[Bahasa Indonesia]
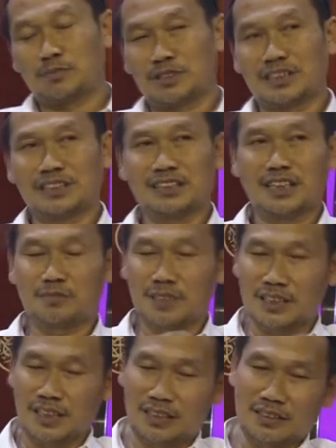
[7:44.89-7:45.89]
putrinya
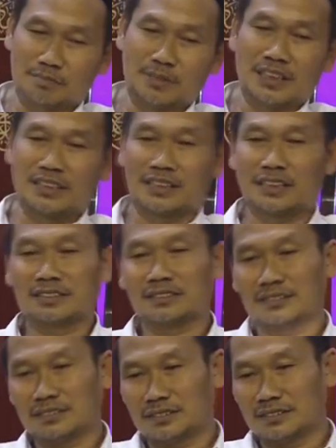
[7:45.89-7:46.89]
melihat
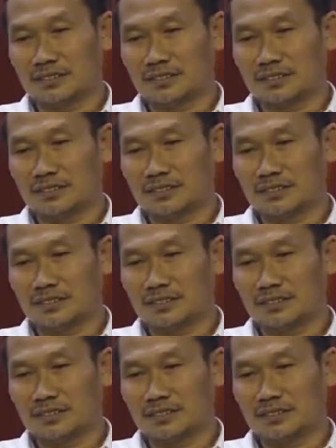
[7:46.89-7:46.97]
bintang